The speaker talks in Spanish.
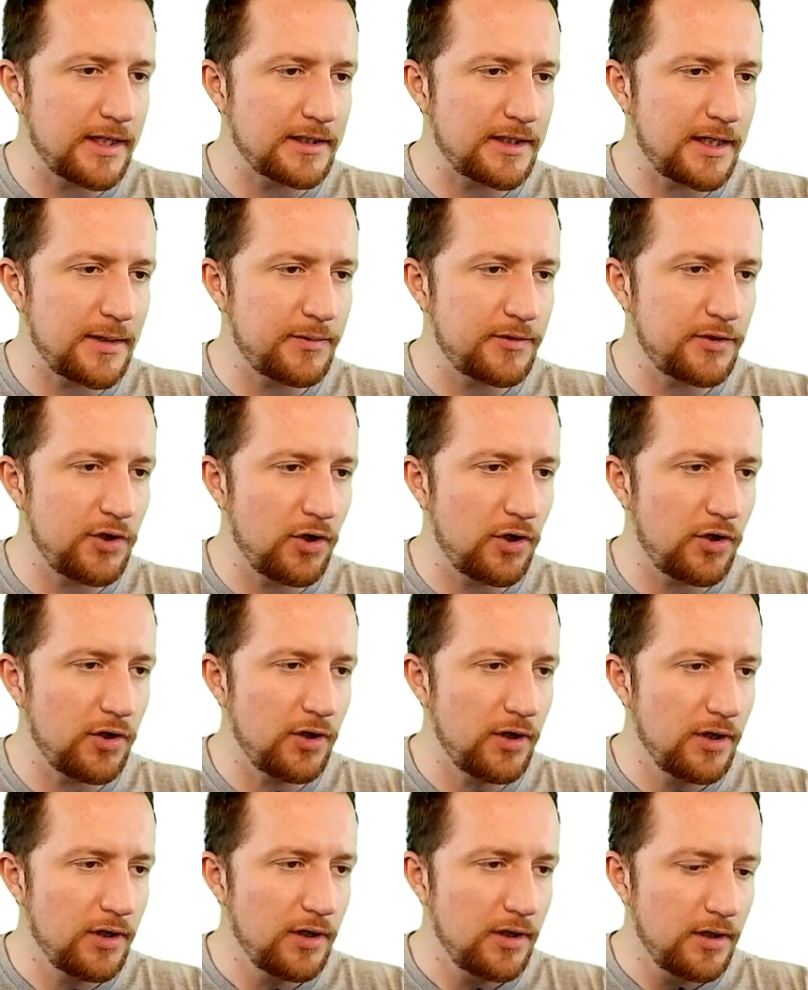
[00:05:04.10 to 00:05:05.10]
descripción.
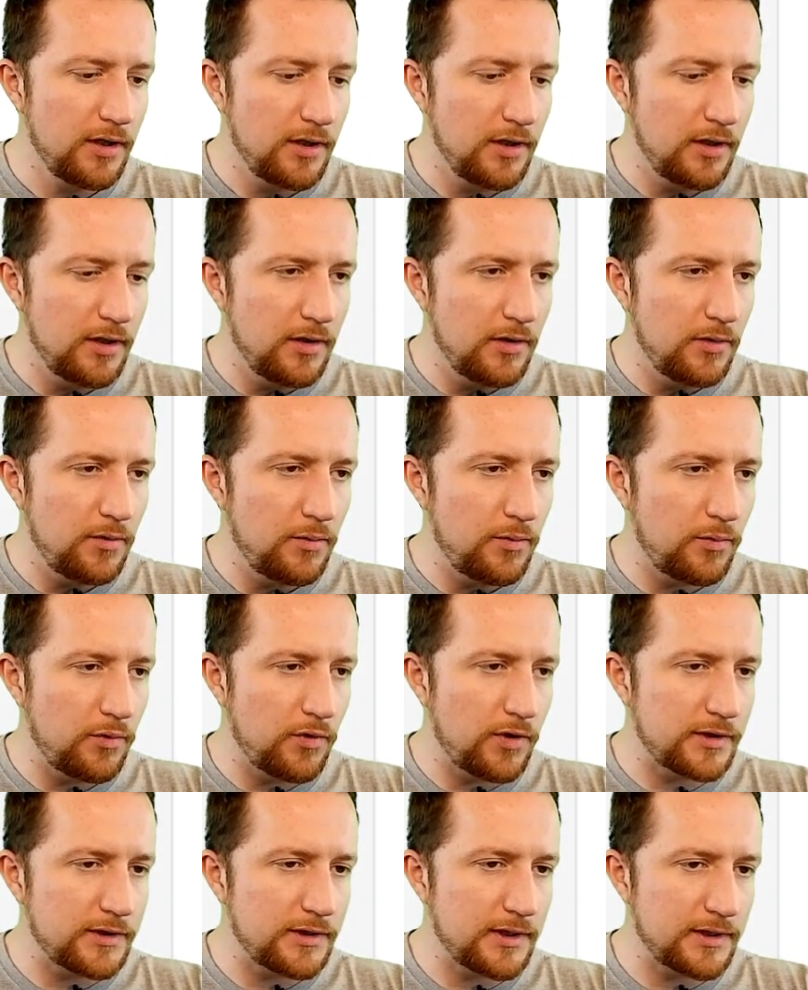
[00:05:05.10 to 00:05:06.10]

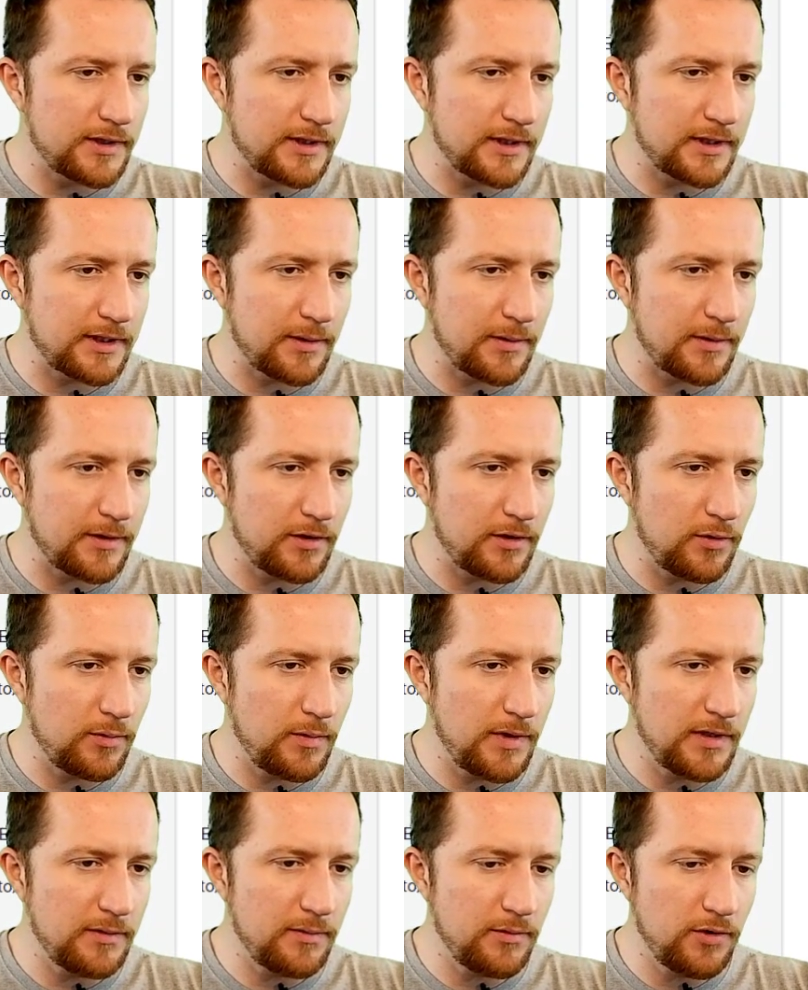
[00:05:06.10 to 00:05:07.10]
Puedo hacer exactamente lo
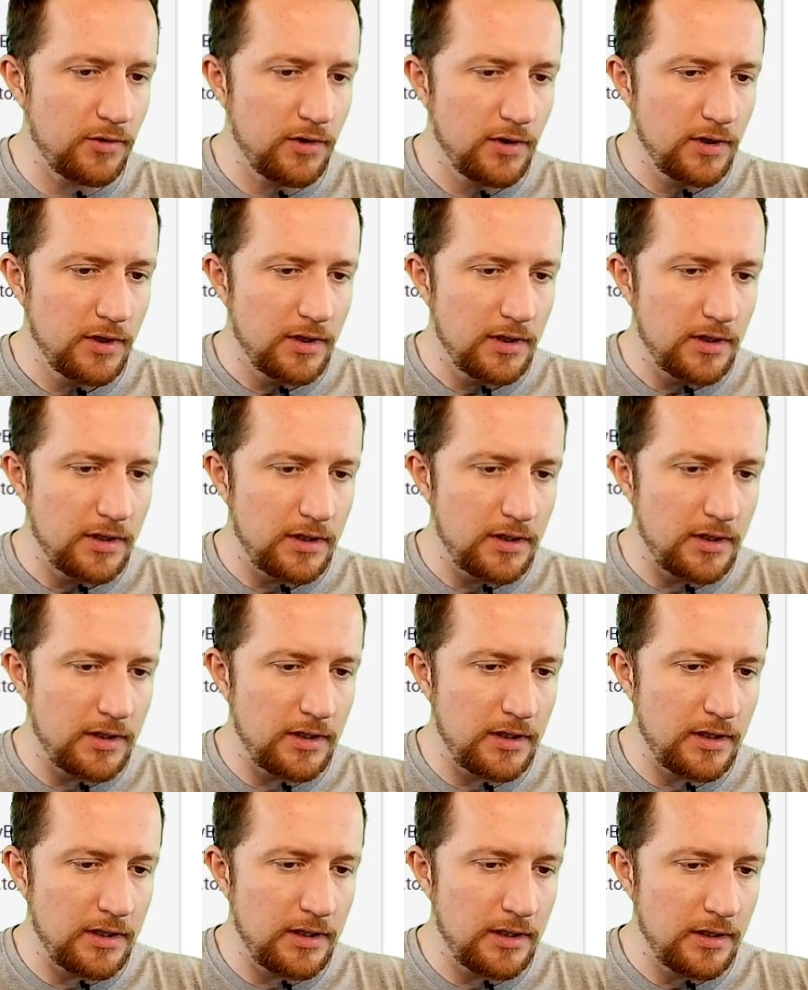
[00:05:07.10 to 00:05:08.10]
mismo.
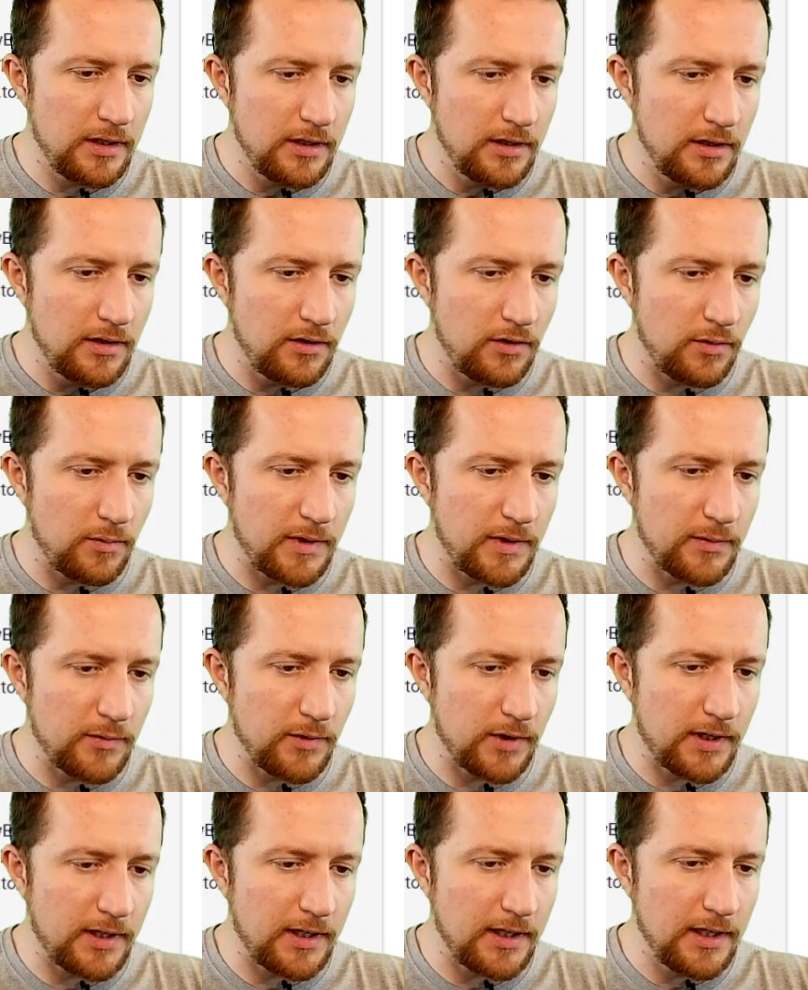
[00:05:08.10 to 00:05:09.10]
Y lo
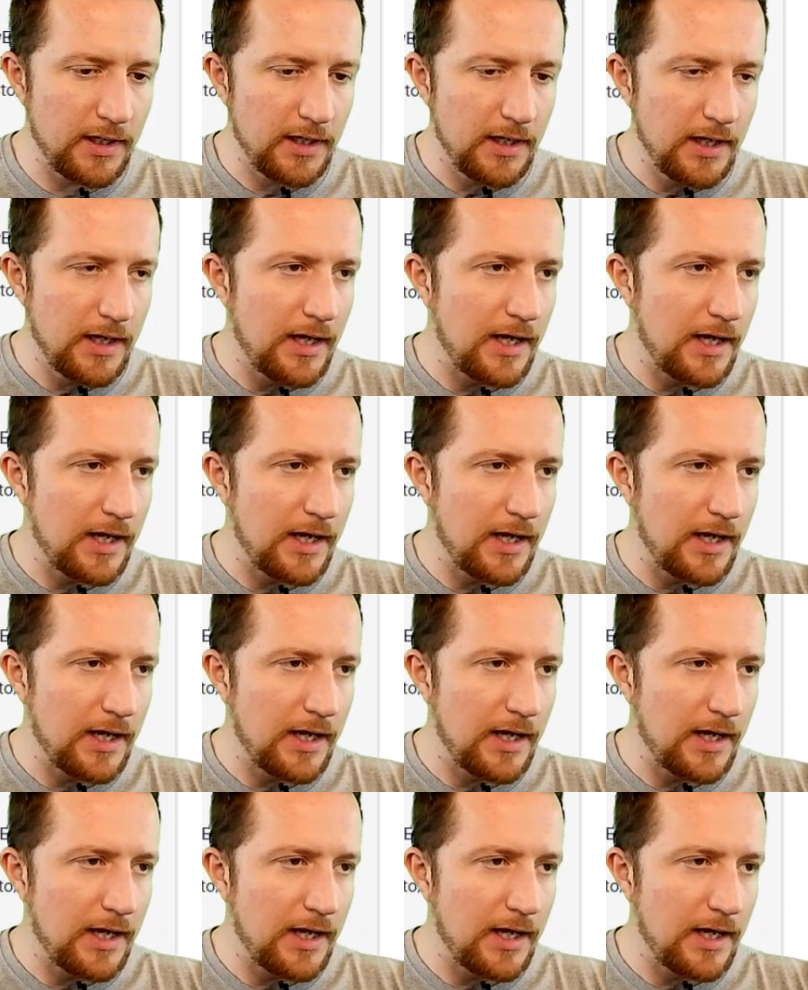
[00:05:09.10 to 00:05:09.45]
mismo aquí,